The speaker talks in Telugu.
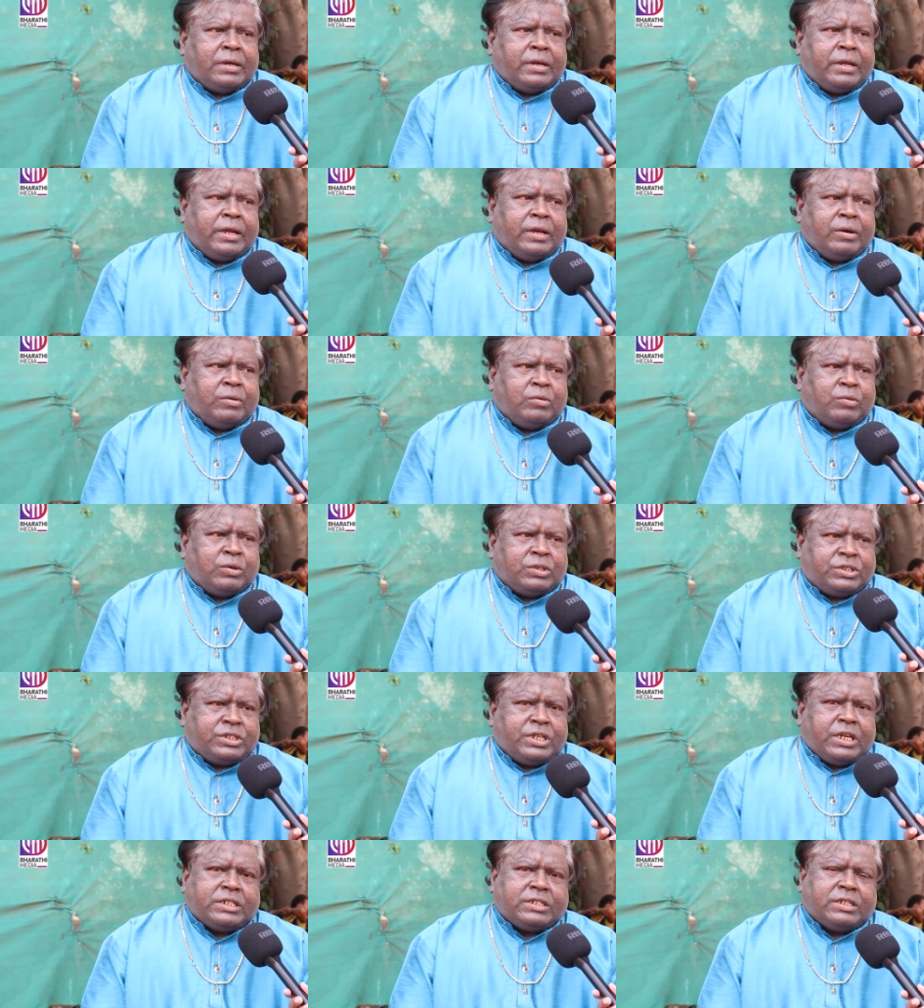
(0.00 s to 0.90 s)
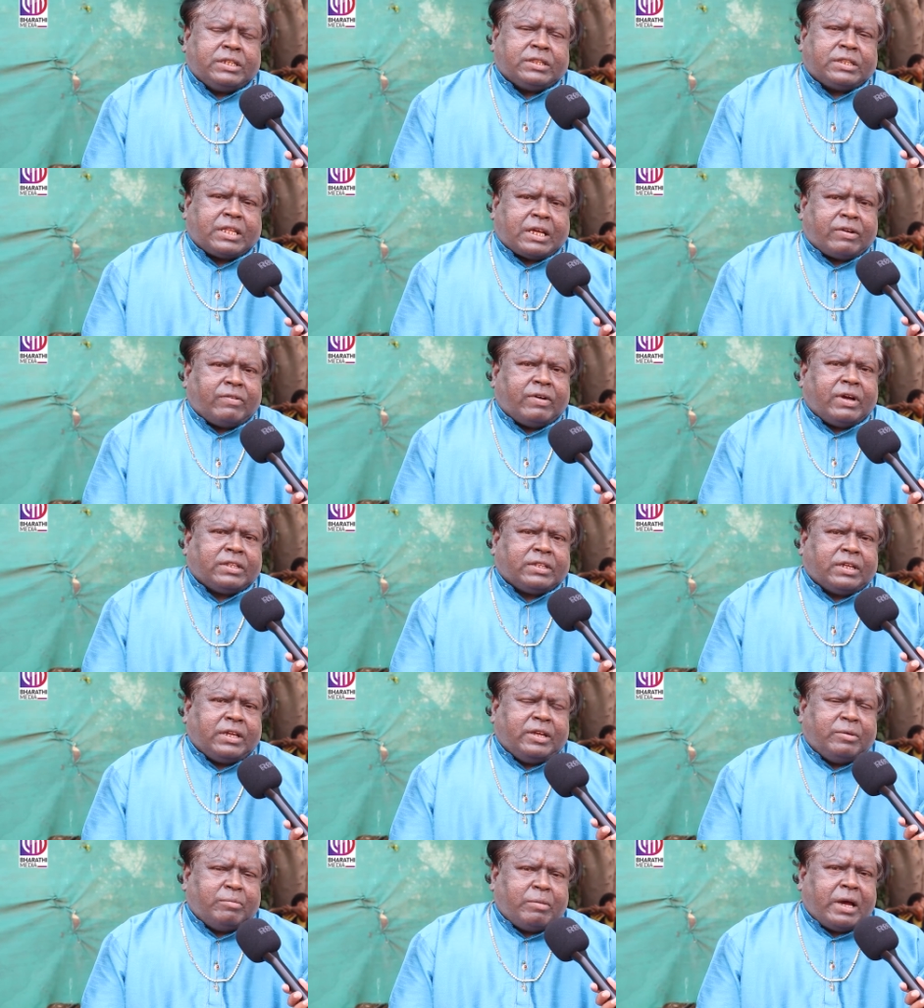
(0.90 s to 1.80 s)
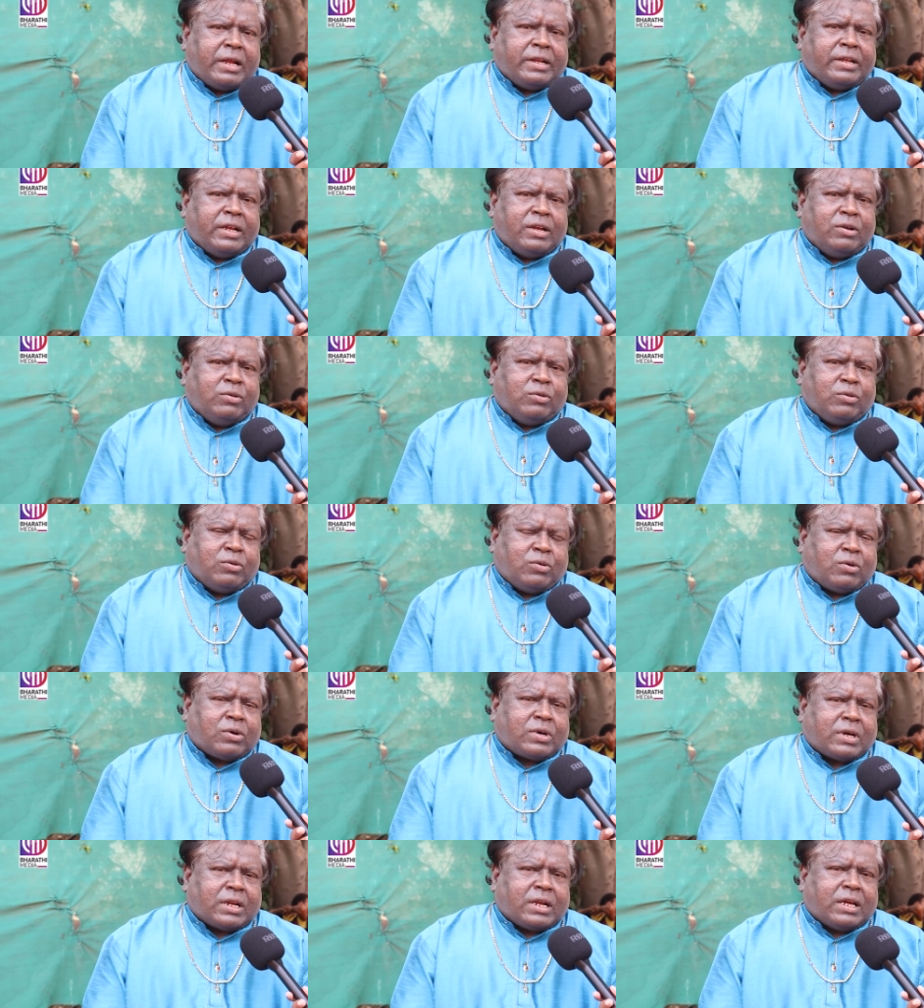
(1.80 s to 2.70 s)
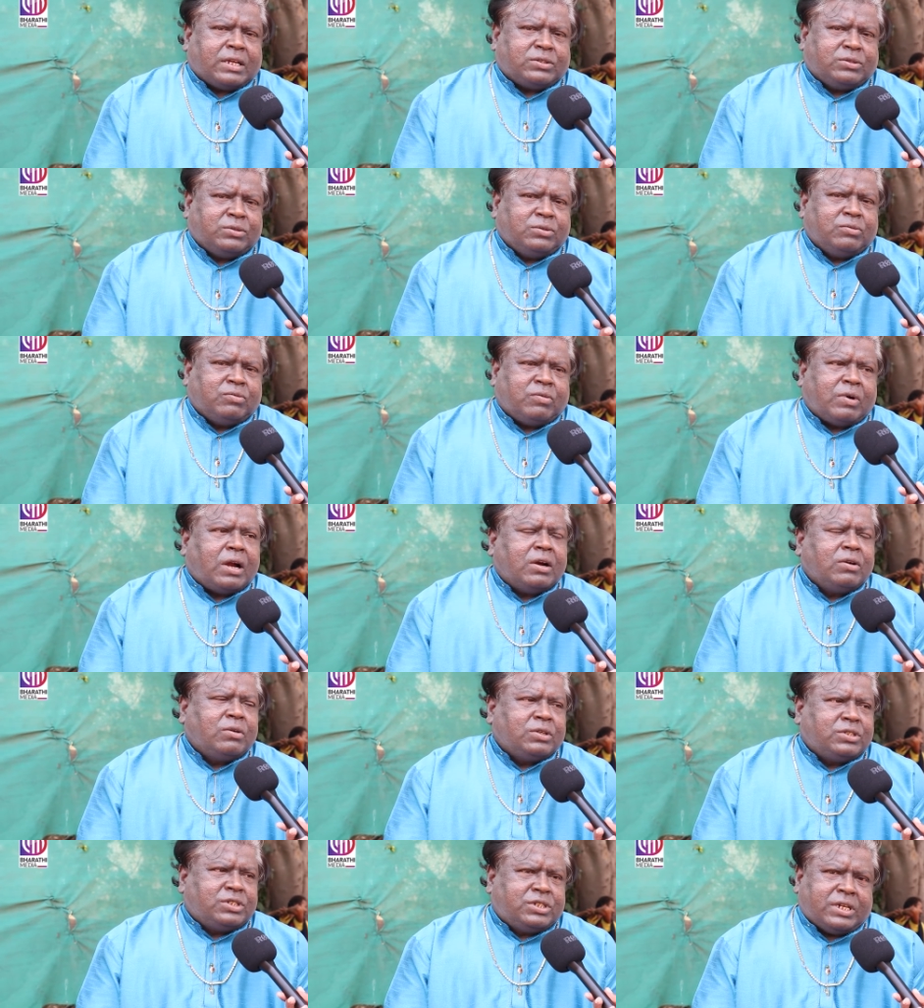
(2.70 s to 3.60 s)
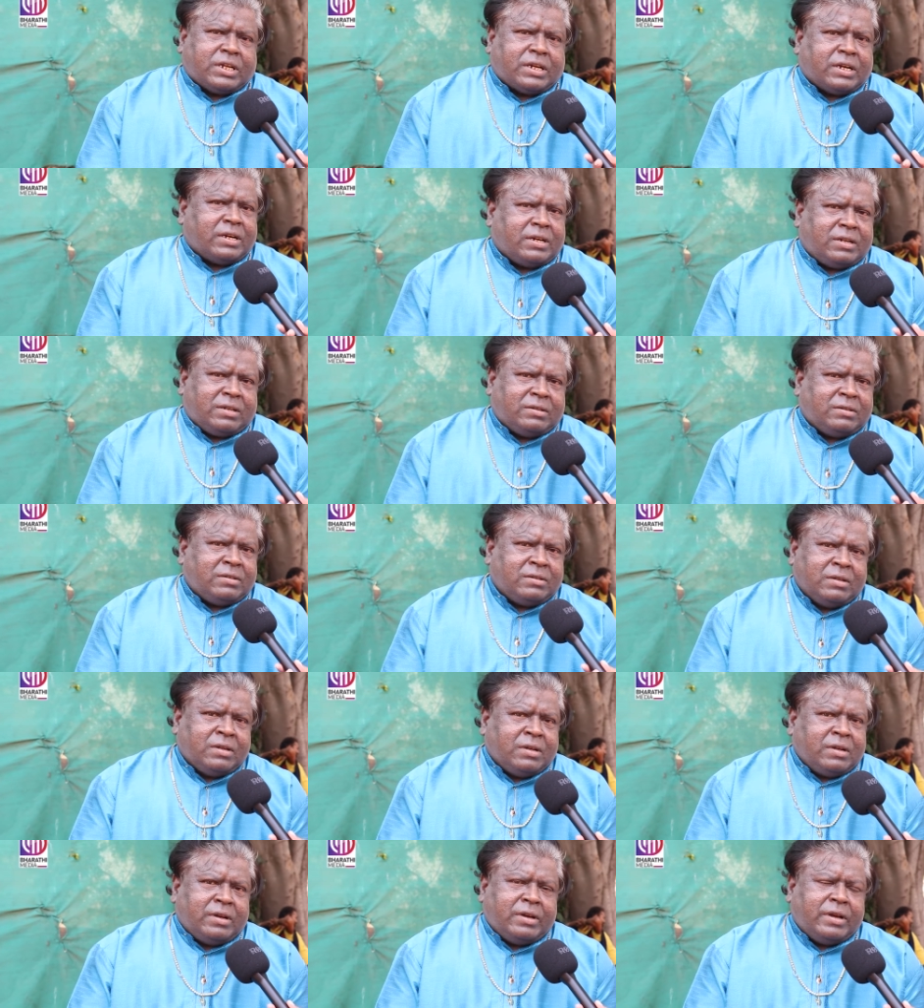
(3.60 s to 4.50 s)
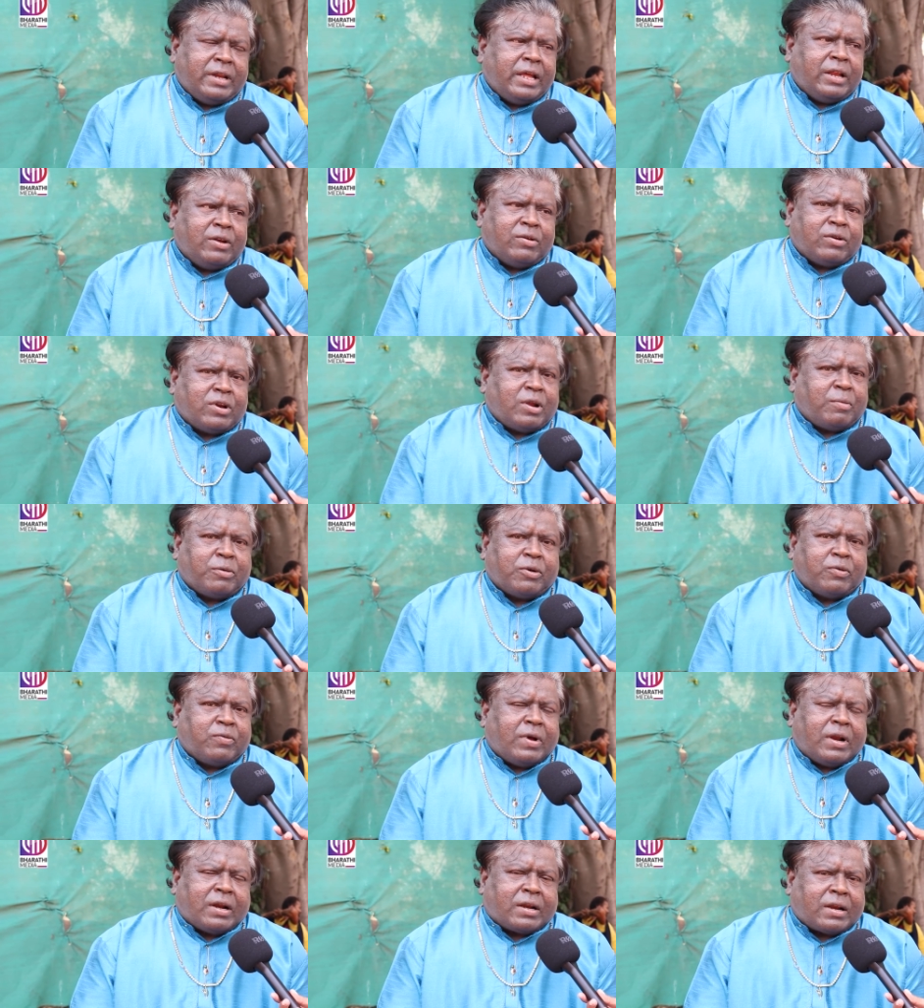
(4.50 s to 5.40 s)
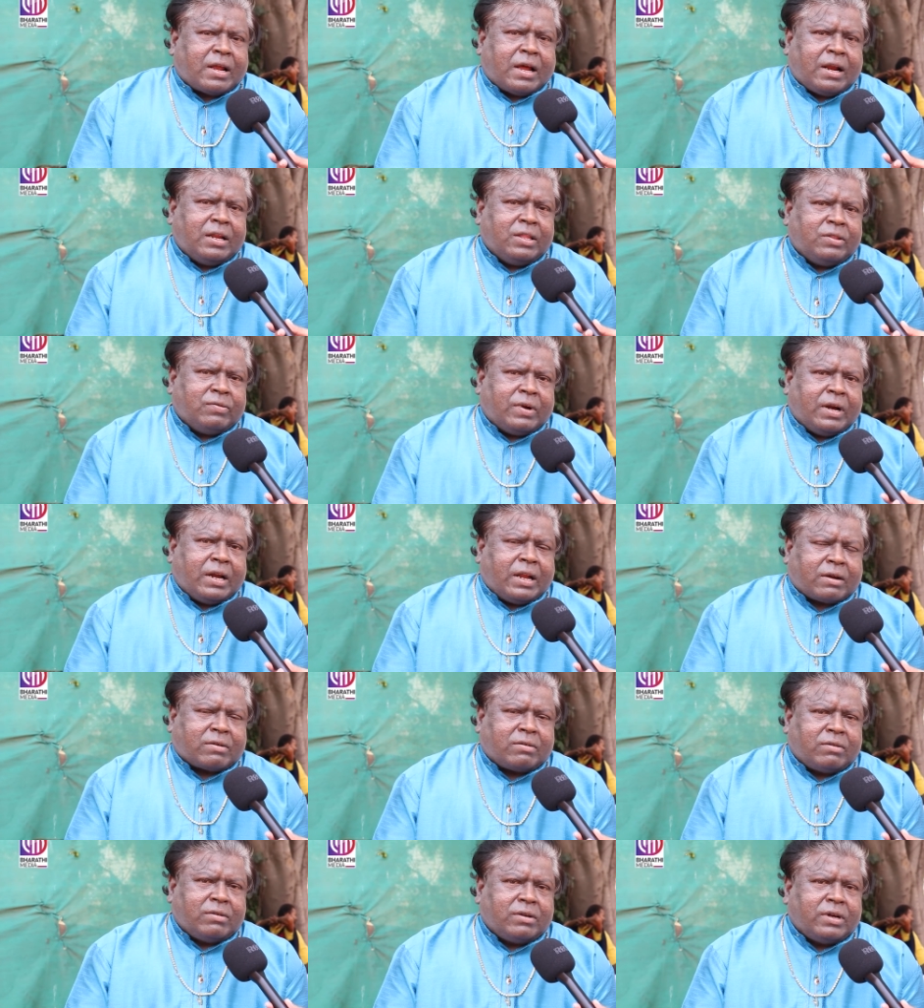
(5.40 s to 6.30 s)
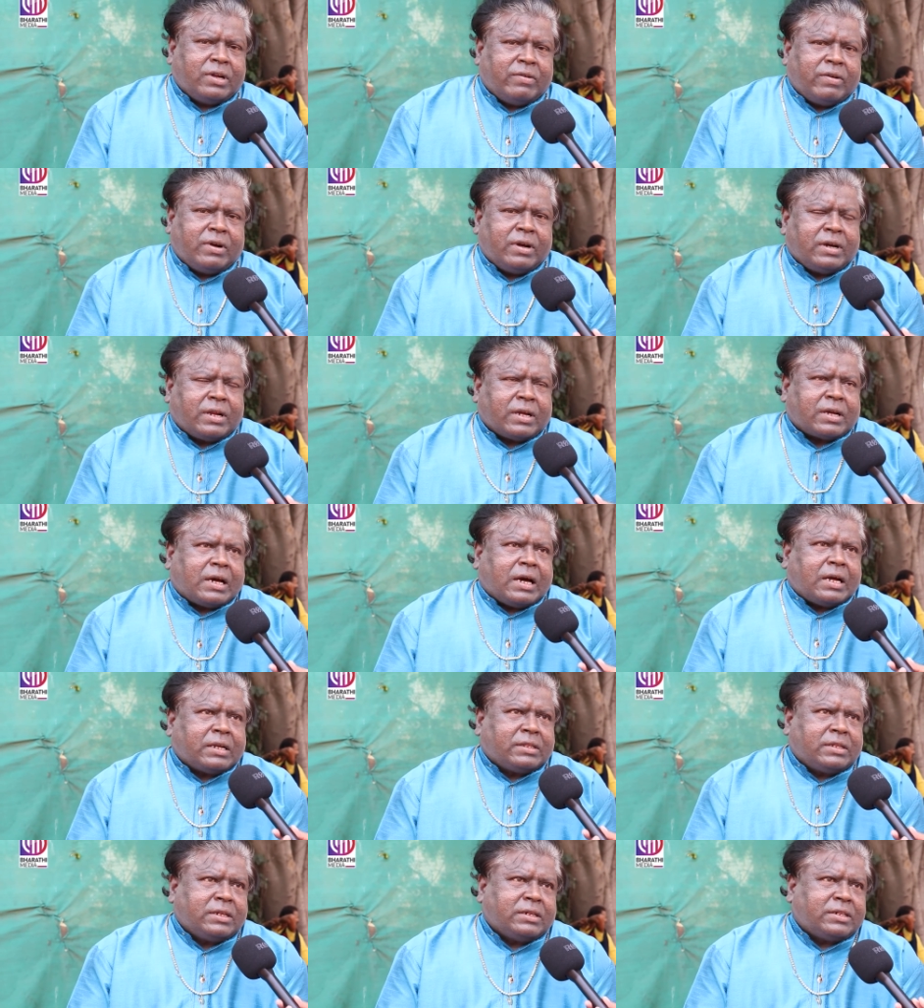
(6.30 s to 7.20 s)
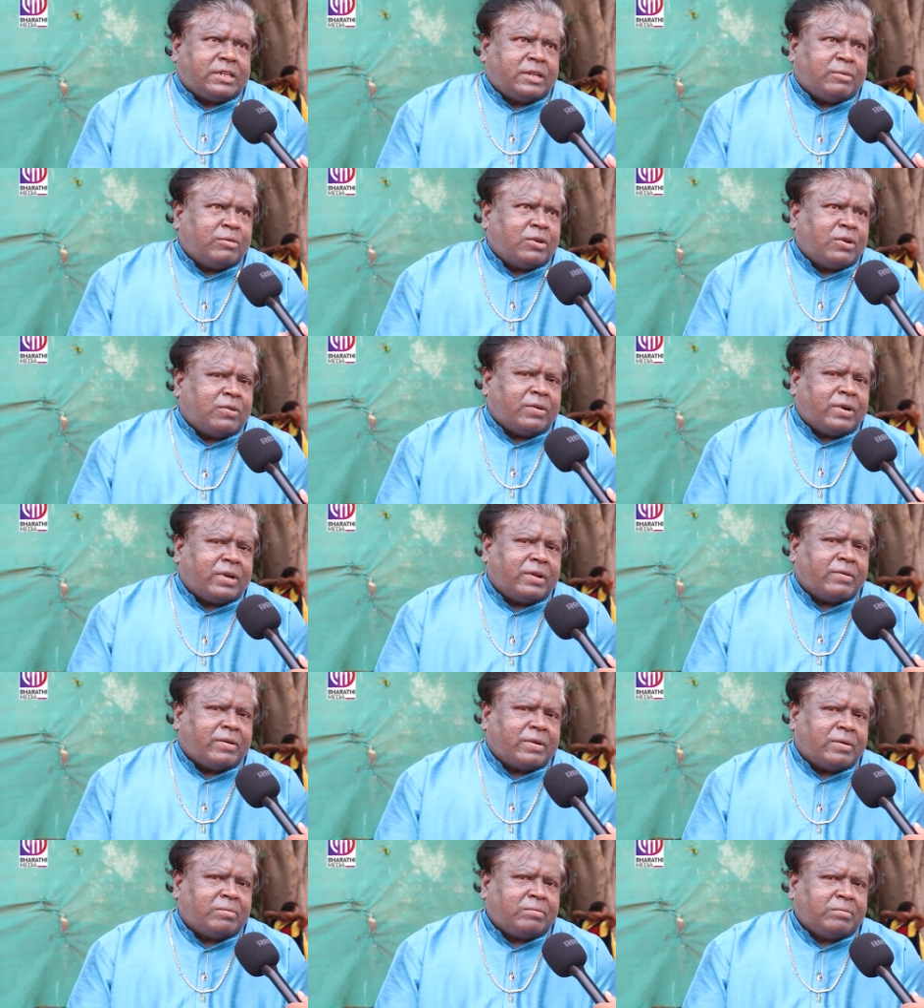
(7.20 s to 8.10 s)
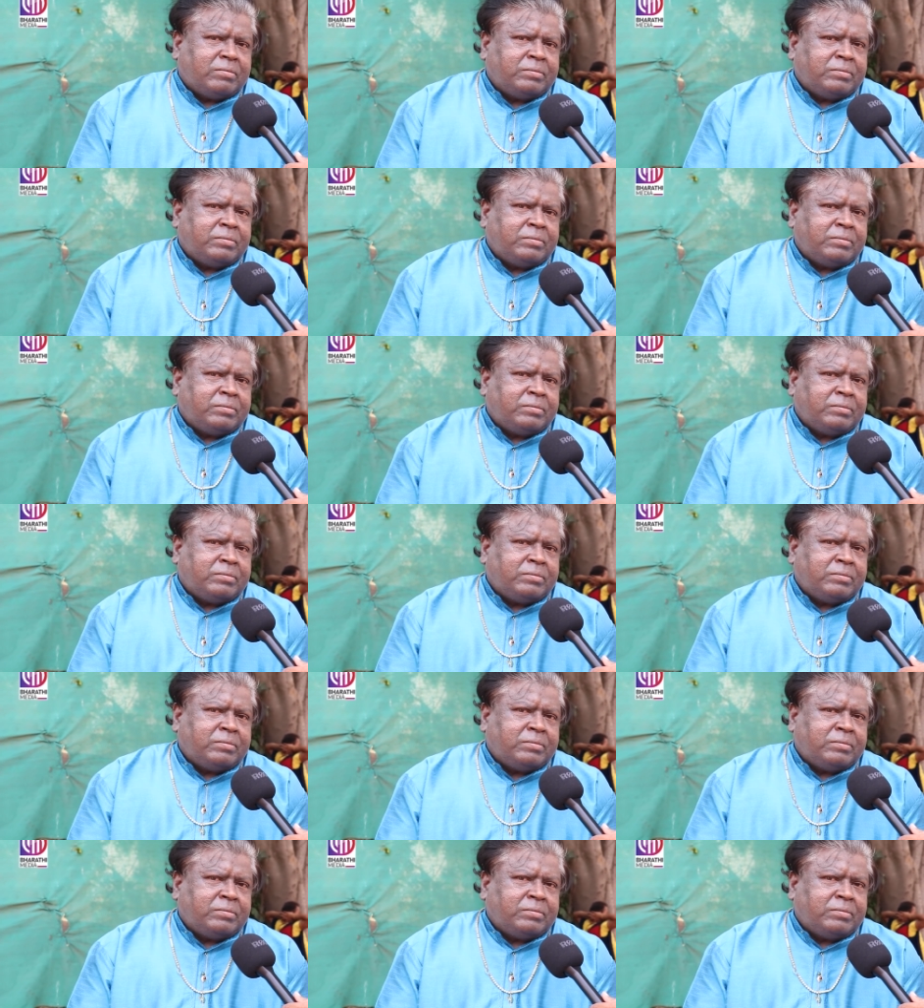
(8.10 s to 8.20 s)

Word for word: నేను వచ్చేసిన తర్వాత ఇమాన్యులు నౌకరాజు వాళ్ళు వచ్చారండి నేను ఉన్నప్పుడు వాళ్ళు రాలేదు వాళ్ళు ఎక్కడ ఉండేవాళ్ళు అంటే కార్తీక్ టీంలో ఉండేవారు